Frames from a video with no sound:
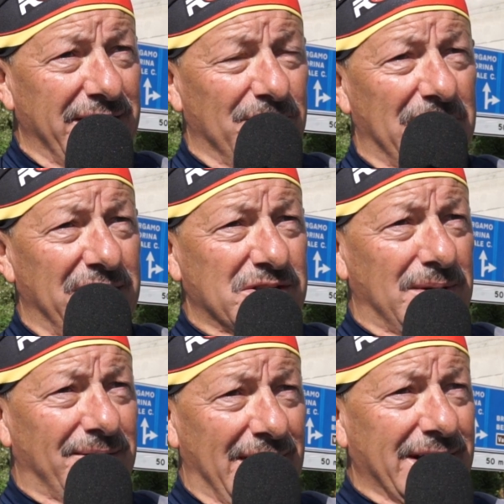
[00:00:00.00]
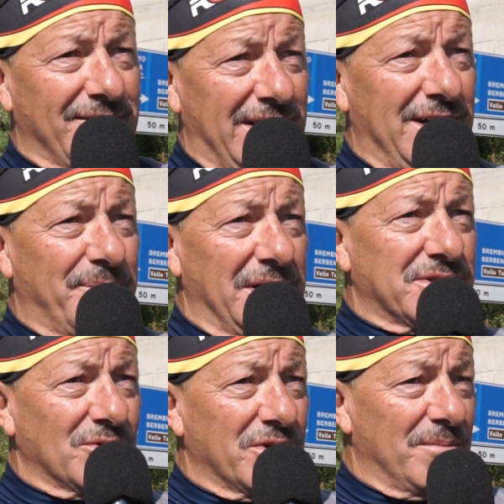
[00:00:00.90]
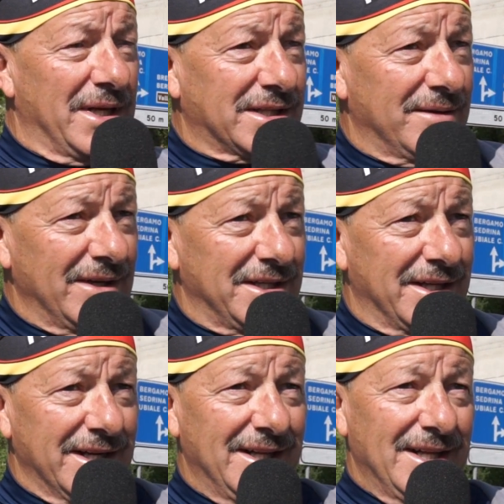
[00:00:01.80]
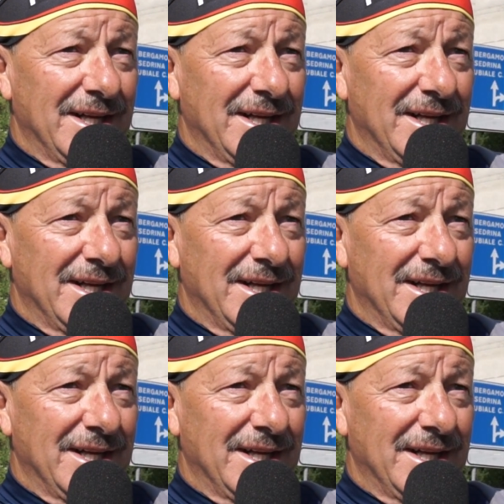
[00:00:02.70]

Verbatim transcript: una bellissima valle che vale la pena sicuramente di vedere,